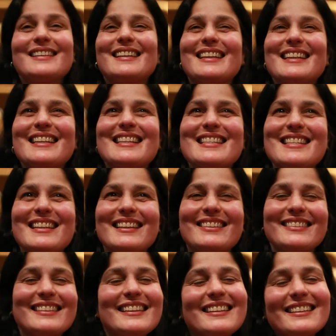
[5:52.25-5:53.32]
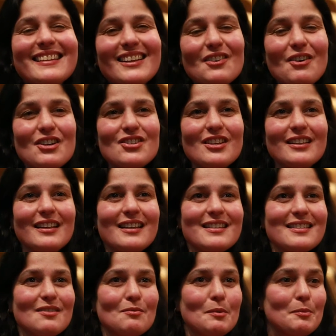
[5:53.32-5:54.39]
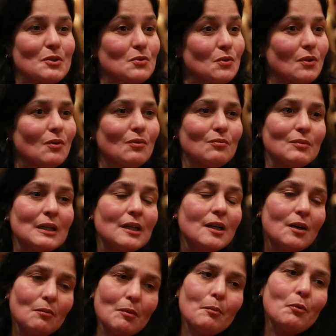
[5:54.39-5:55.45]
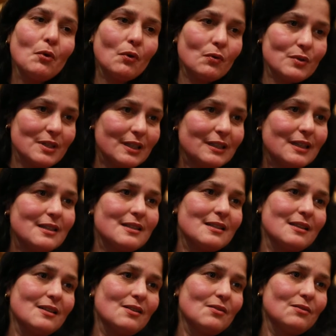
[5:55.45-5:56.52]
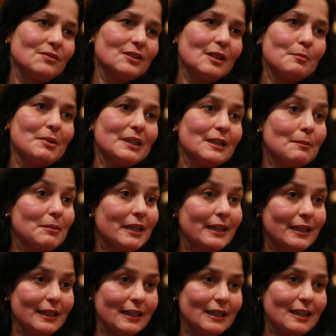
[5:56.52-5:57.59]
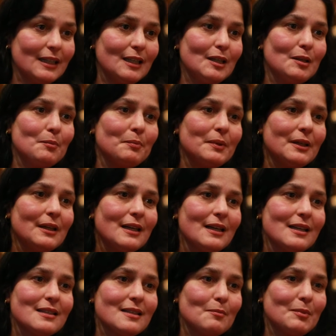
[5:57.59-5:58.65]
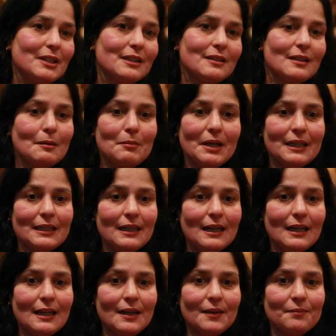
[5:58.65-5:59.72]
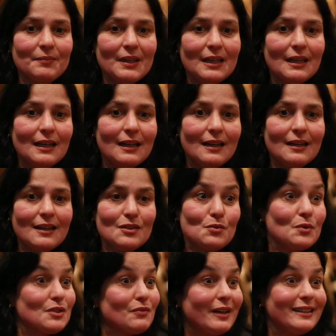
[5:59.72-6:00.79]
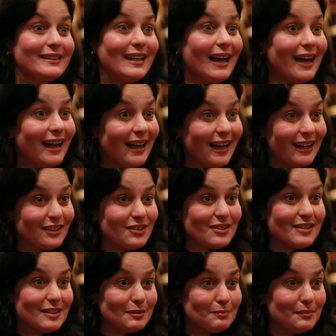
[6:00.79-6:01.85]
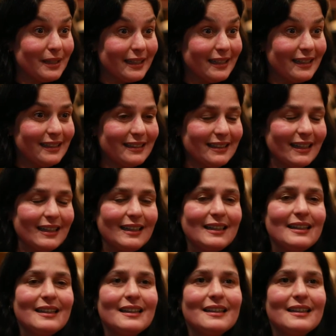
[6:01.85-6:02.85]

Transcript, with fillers: em seguida eu acho que tem que ser uma pessoa com uma boa concentração, saber trabalhar em equipe, saber trabalhar as suas vaidades também, né?